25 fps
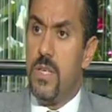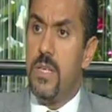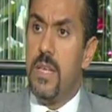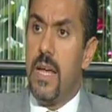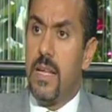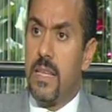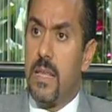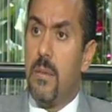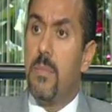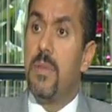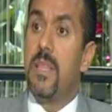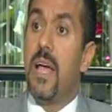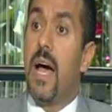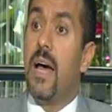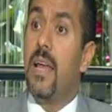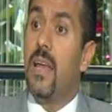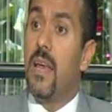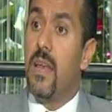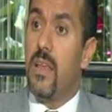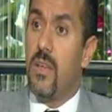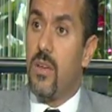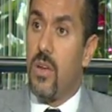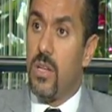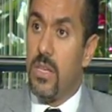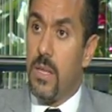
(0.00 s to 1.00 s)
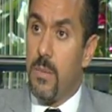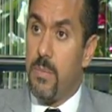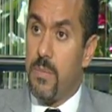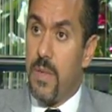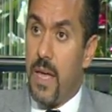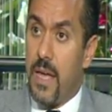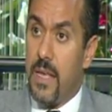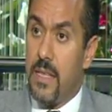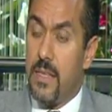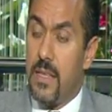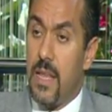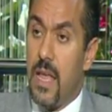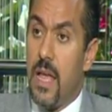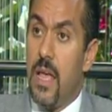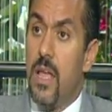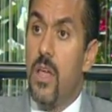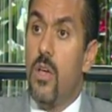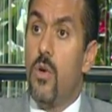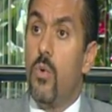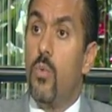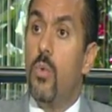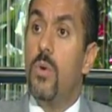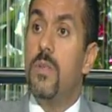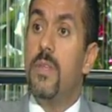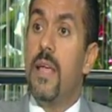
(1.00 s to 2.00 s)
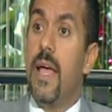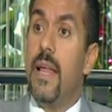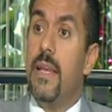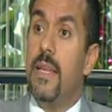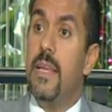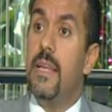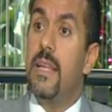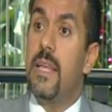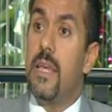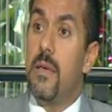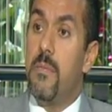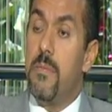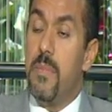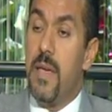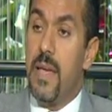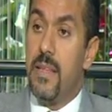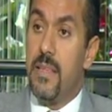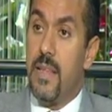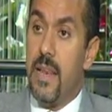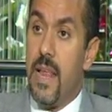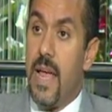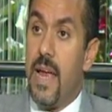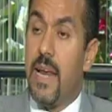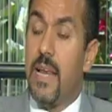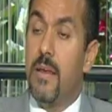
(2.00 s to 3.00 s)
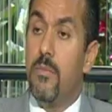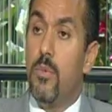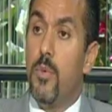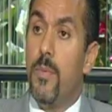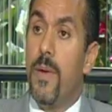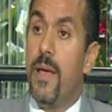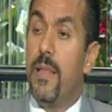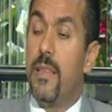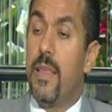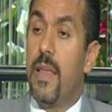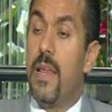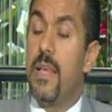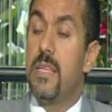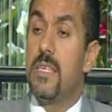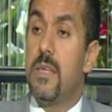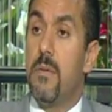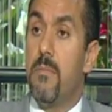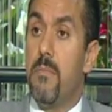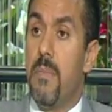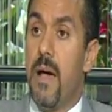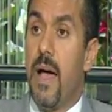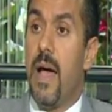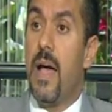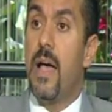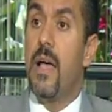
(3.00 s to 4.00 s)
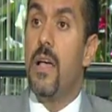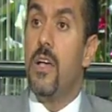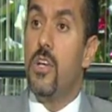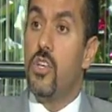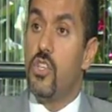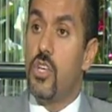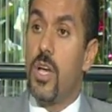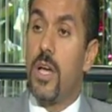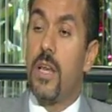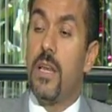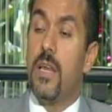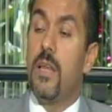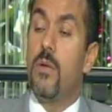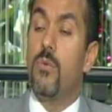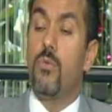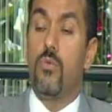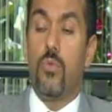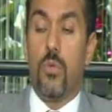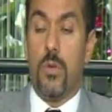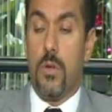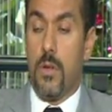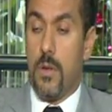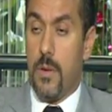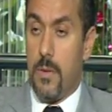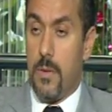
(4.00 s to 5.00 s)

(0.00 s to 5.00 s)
نعتمد على الاراده بتاعتنا مم. وتقليل كميات الاكل بما يتناسب مع شكلنا وطولنا